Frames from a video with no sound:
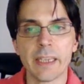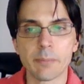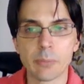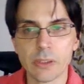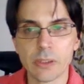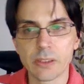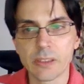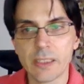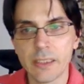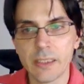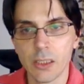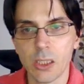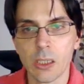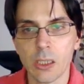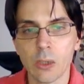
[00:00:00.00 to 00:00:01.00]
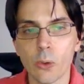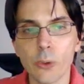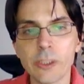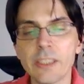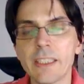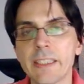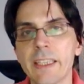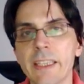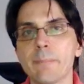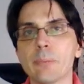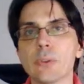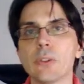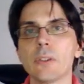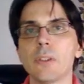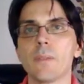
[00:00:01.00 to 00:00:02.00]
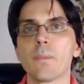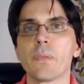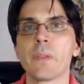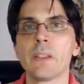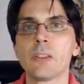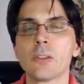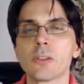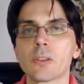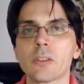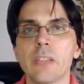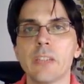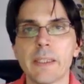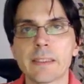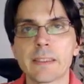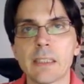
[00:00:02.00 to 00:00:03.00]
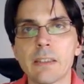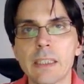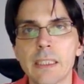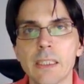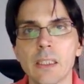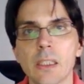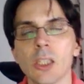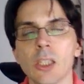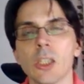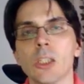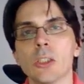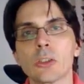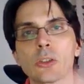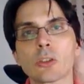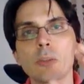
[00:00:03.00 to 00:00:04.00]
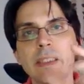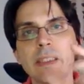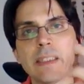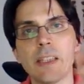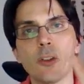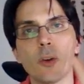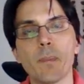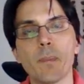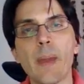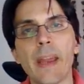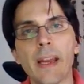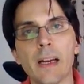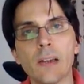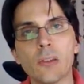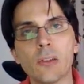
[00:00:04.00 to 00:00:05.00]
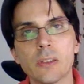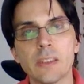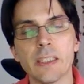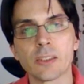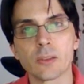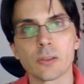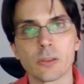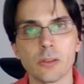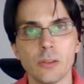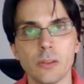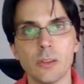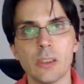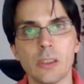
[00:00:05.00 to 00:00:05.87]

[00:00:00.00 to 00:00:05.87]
プですね。大きなギャップの一つのやり方は、すべてのペアをテストする。